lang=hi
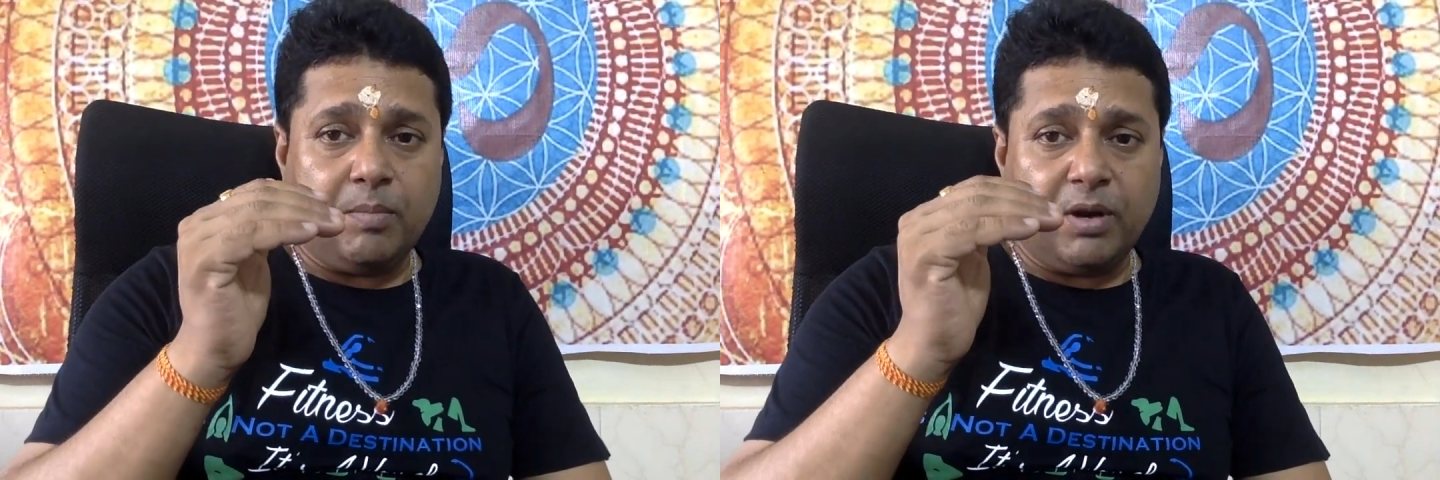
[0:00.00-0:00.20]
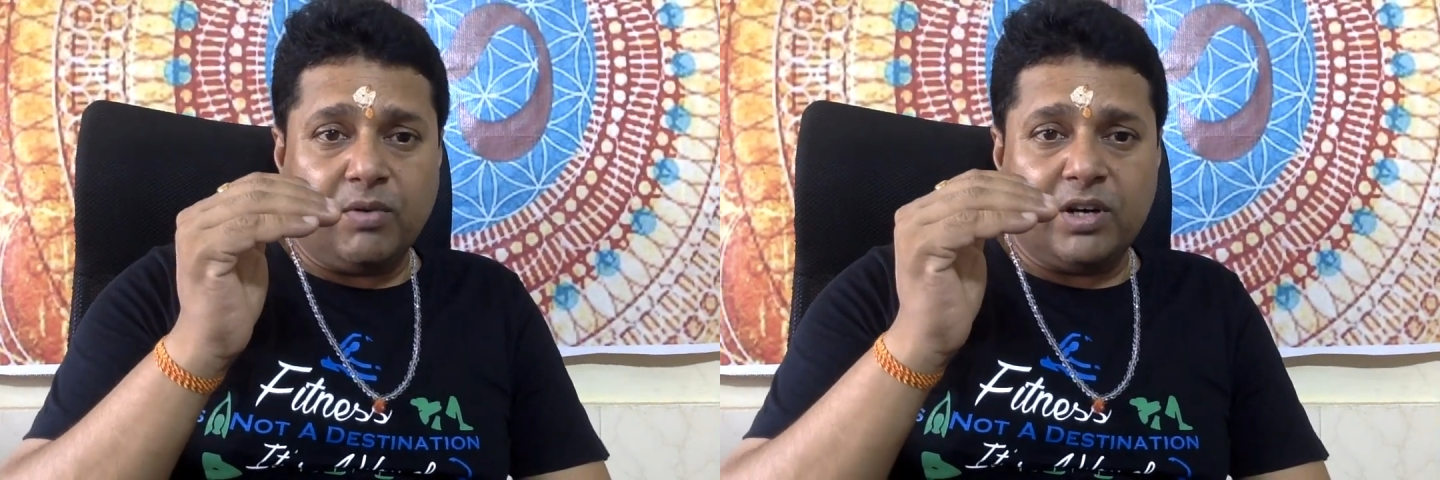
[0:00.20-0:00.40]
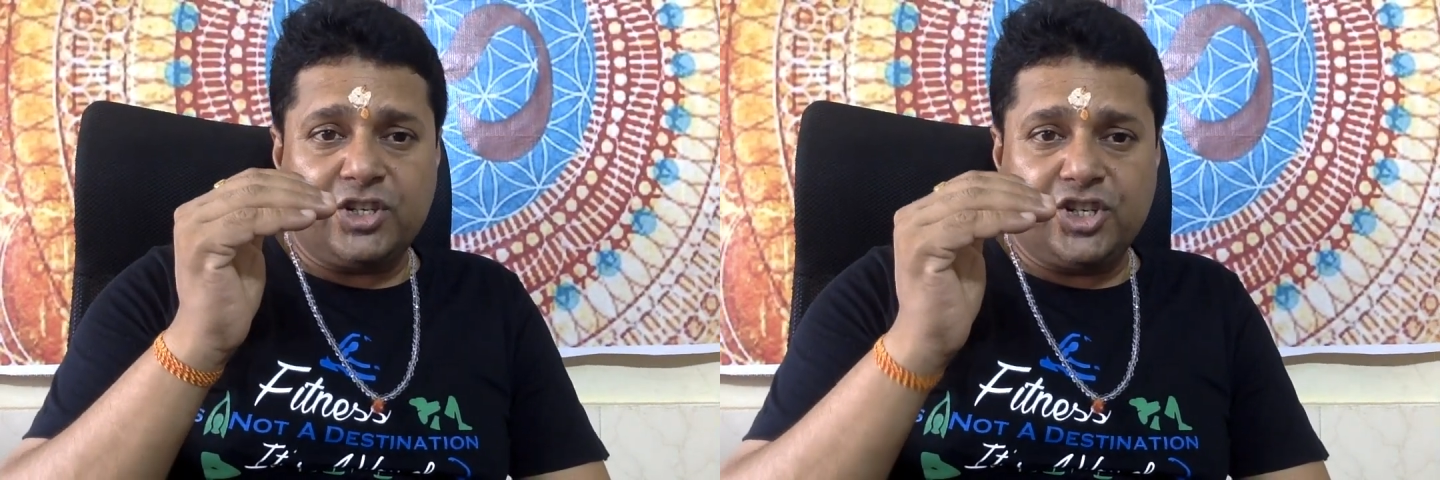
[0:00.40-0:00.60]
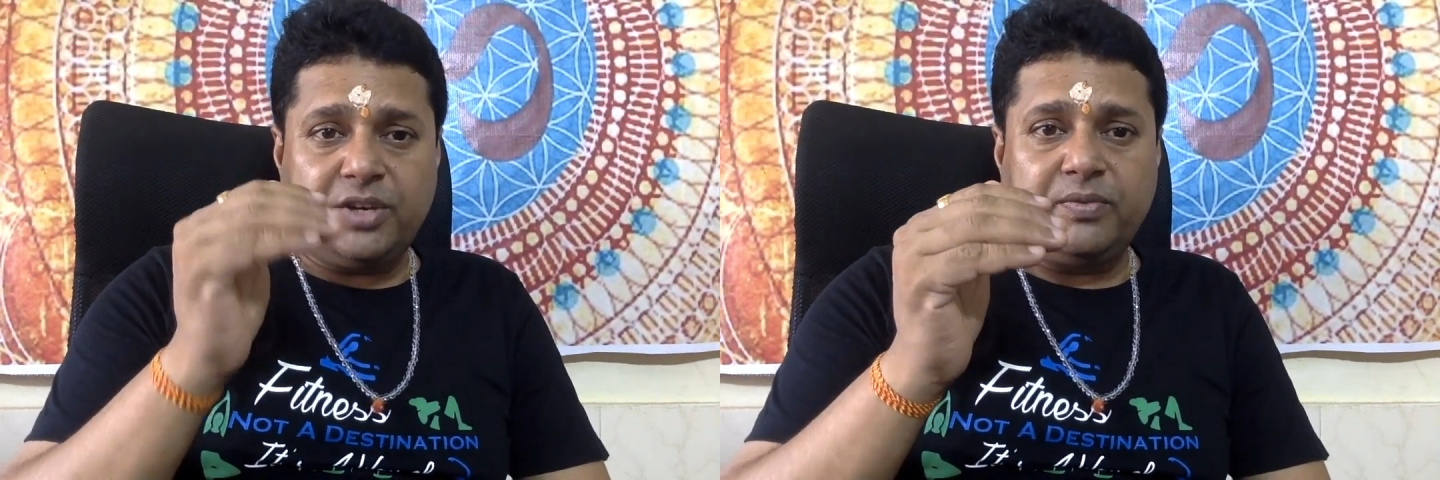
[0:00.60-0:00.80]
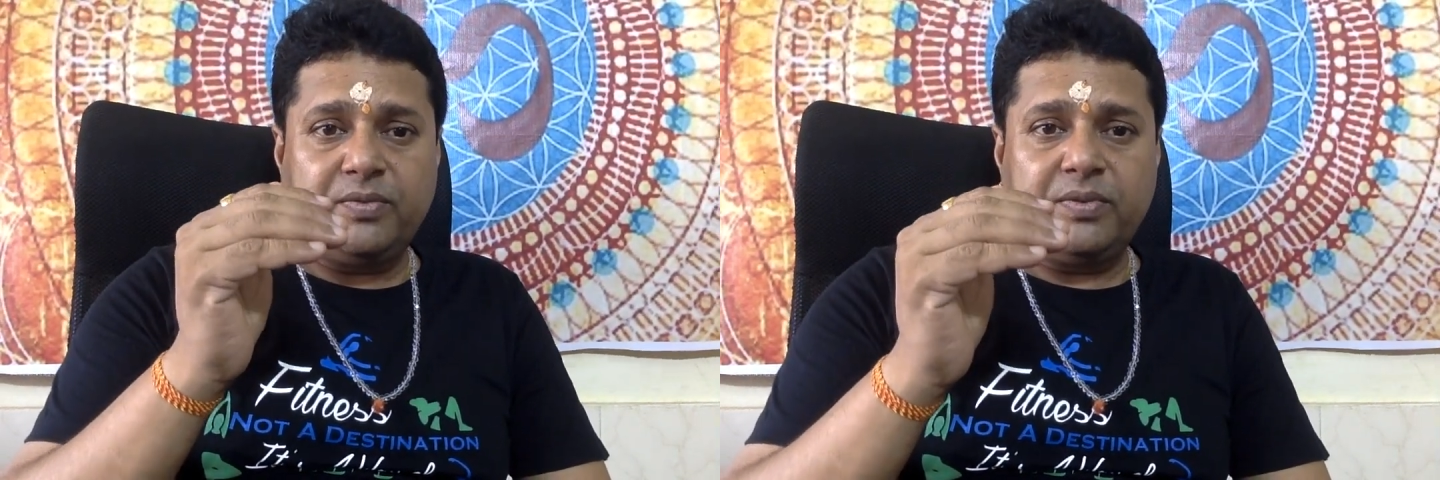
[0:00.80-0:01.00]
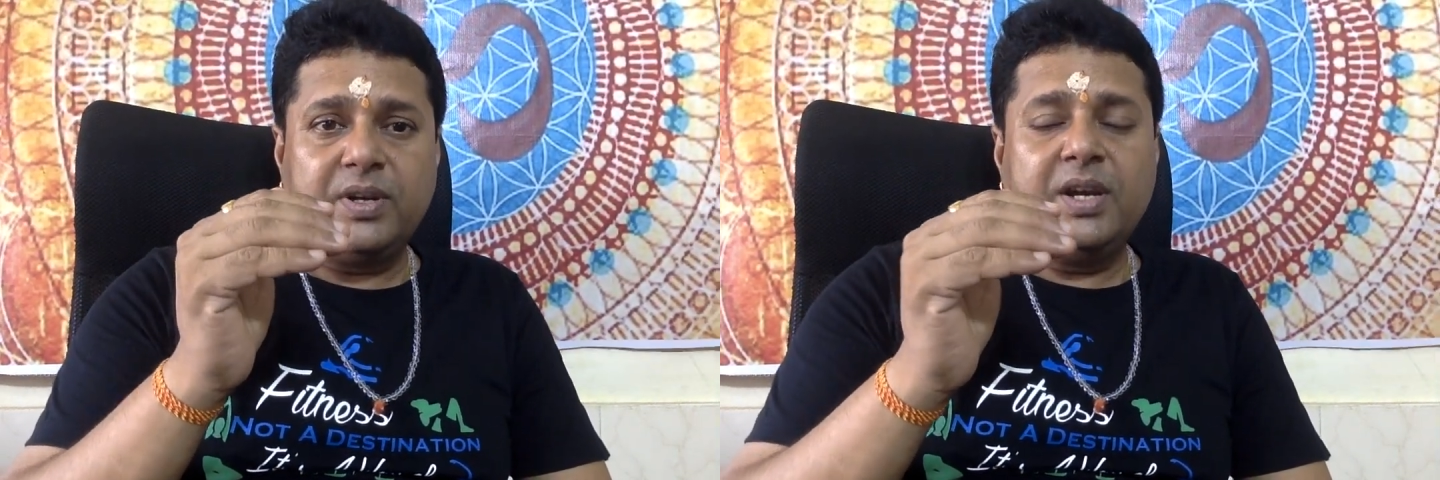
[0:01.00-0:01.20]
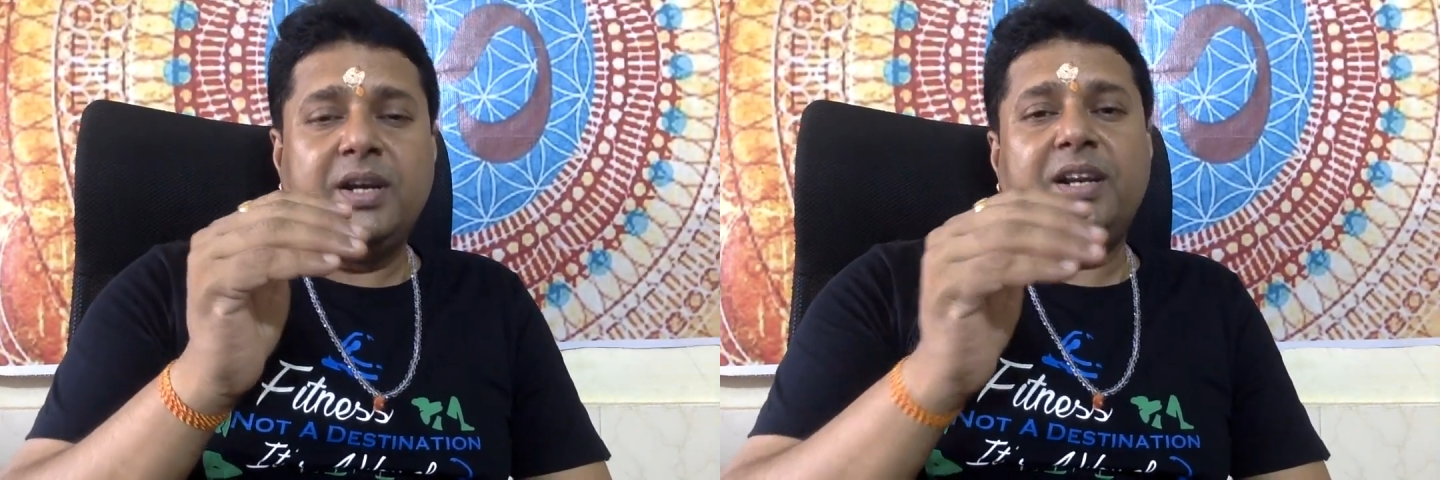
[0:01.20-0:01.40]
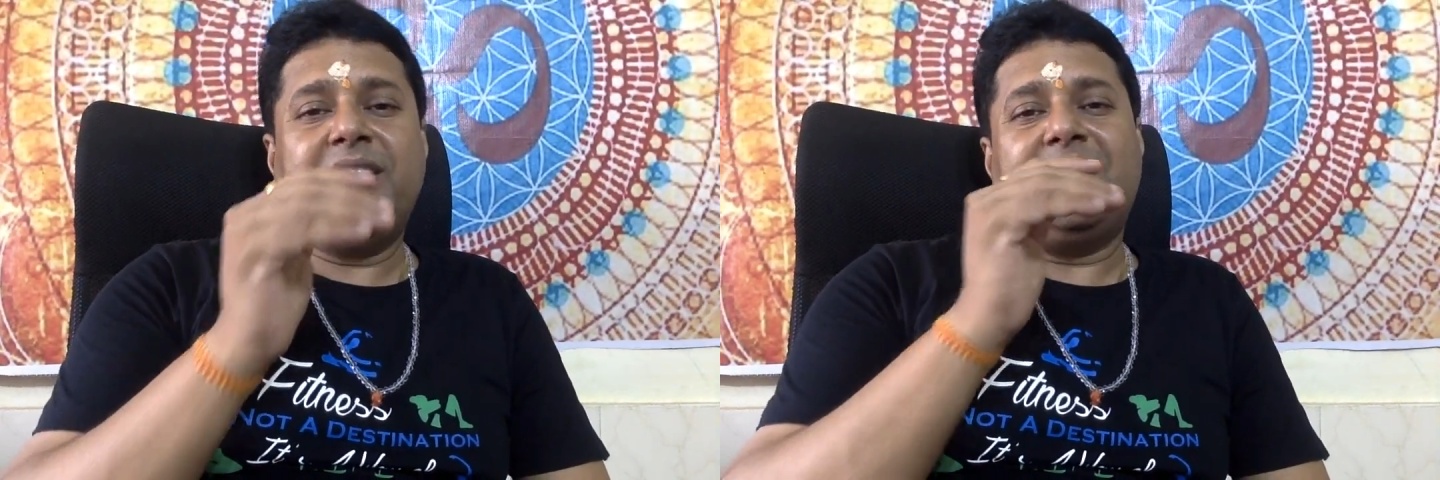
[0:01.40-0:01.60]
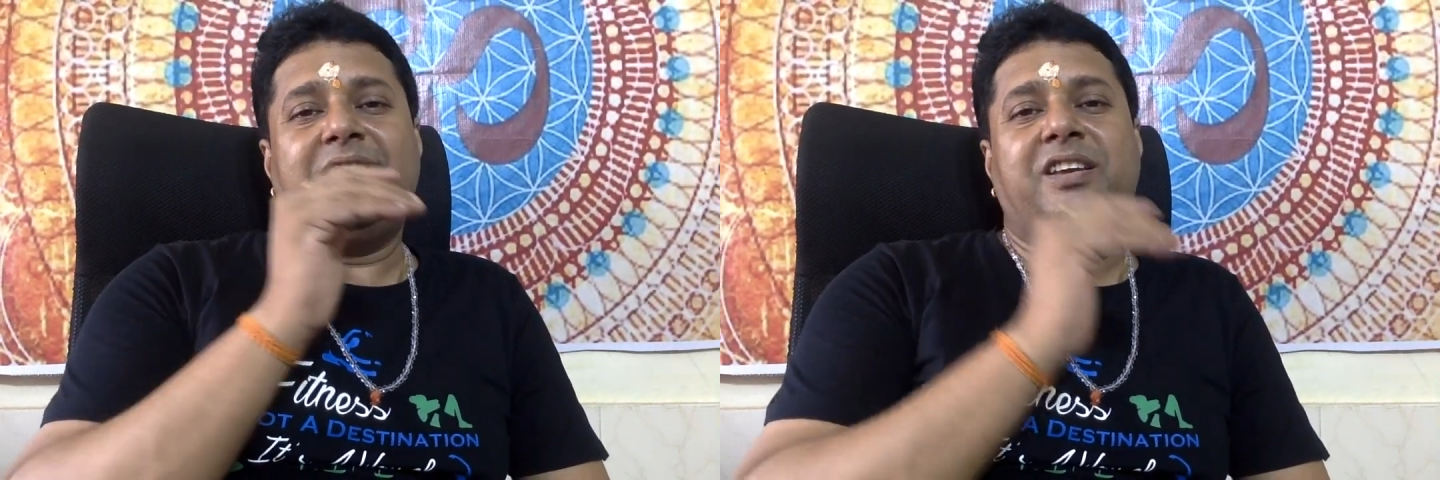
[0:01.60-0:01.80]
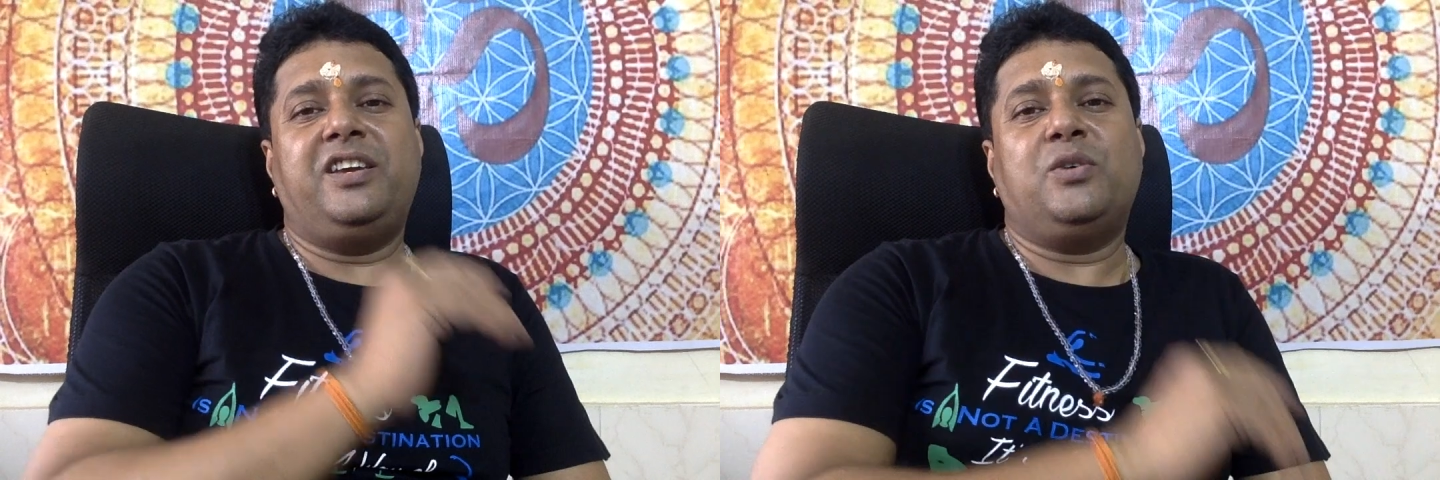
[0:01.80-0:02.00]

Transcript: भगवान शिव ने धारण